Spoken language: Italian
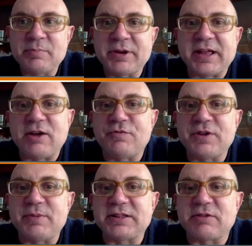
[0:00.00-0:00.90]
perché
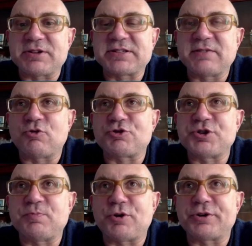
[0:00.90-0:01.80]
ovviamente queste
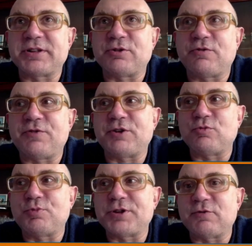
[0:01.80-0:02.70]
voci portano, fanno
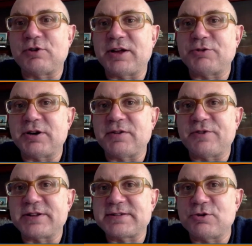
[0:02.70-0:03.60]
un po' da volano
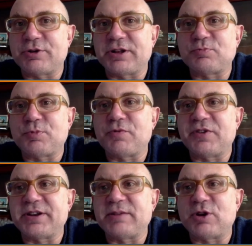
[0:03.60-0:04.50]
all'inflazione, poi
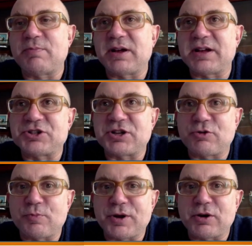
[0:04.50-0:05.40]
vedremo la Banca Centrale
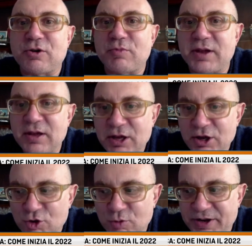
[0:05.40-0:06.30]
Europea come,
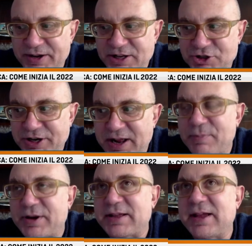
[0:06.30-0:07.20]
come reagirà,
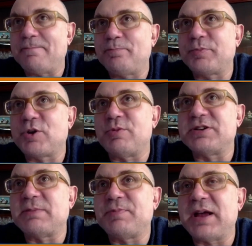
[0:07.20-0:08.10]
perché come
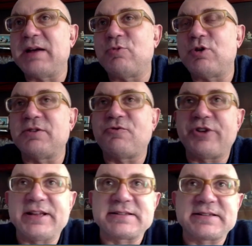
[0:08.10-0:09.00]
sappiamo, a
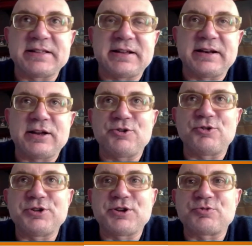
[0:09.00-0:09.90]
differenza della, io
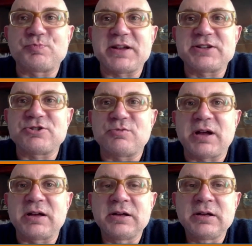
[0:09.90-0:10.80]
lo dico spesso,
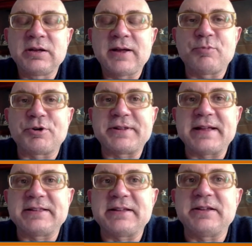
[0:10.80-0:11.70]
ma è
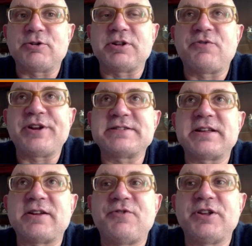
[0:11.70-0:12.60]
importante dirlo, a differenza
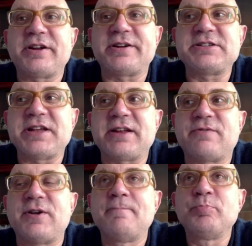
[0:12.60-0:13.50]
della Federal
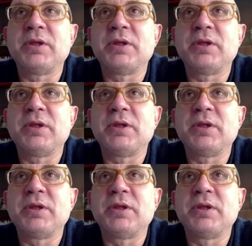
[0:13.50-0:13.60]
Reserve,